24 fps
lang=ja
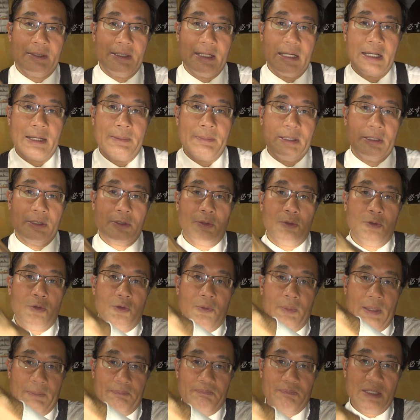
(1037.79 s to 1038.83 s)
中目黒
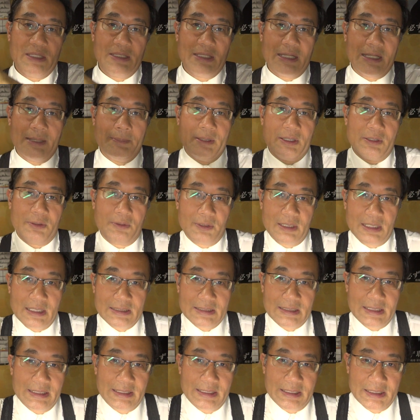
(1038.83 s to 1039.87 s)
方面で中目黒か
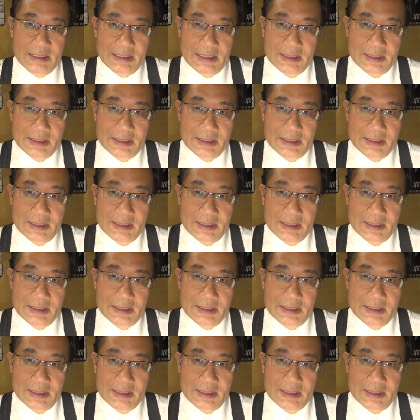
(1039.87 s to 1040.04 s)
らさらに